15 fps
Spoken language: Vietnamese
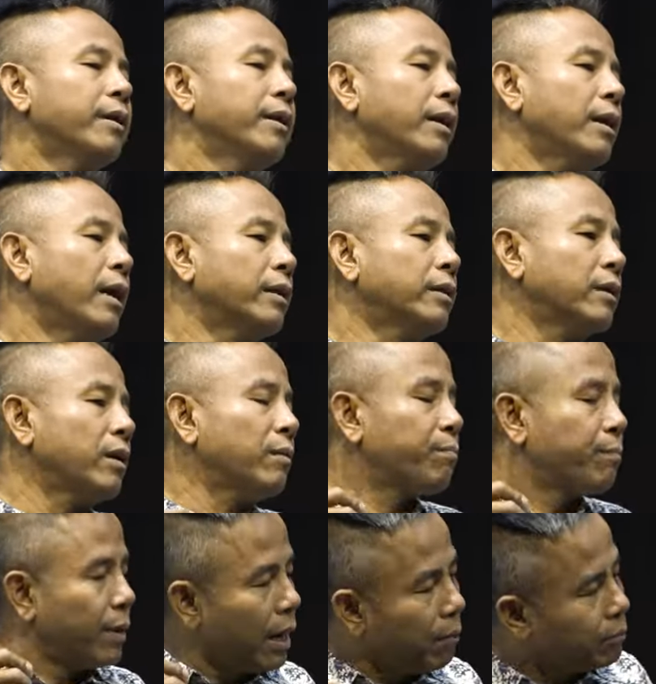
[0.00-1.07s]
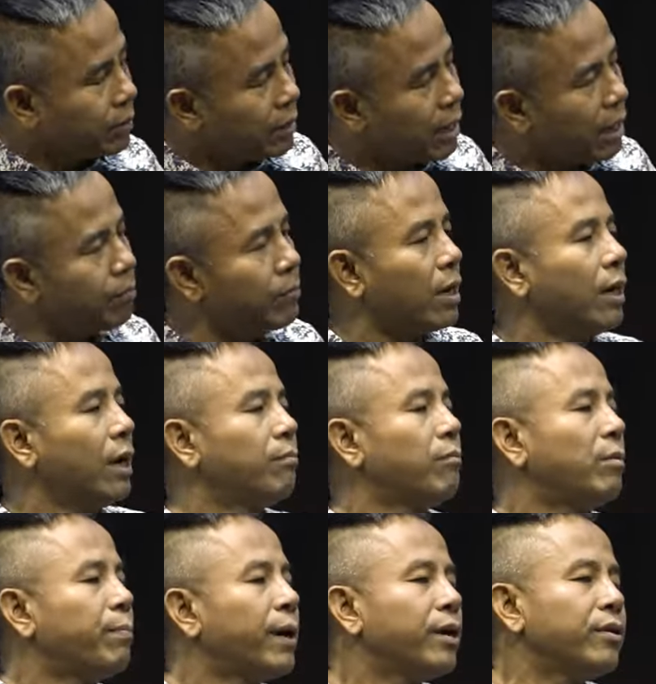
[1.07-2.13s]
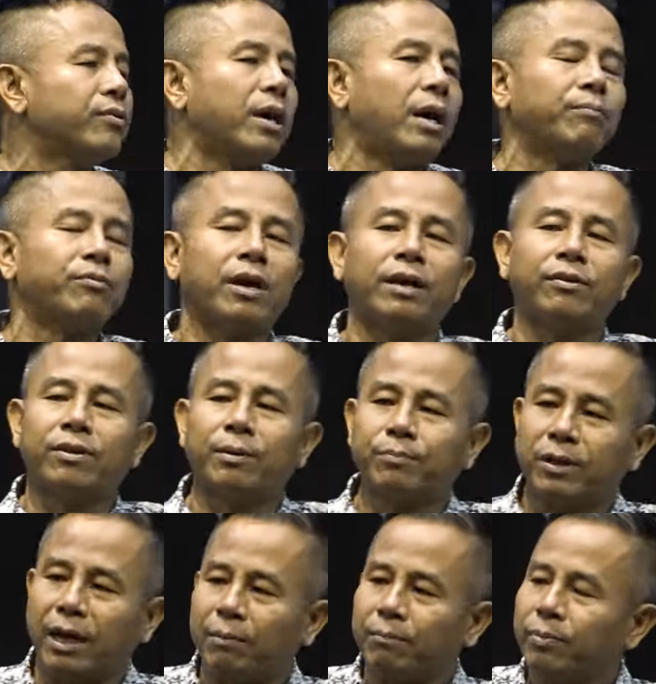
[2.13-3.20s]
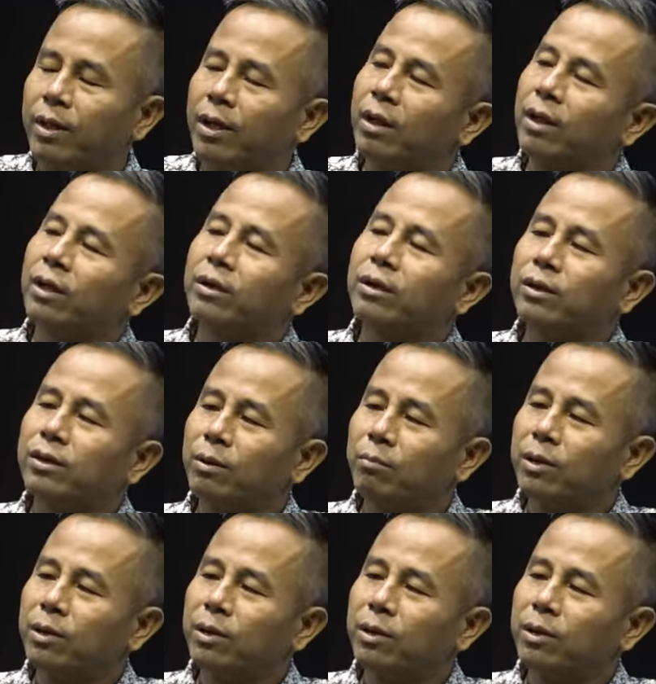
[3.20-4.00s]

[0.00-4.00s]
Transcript: nè khá ta đọc pram chăm nè khá mở pay sam sai sập chăm cứ khi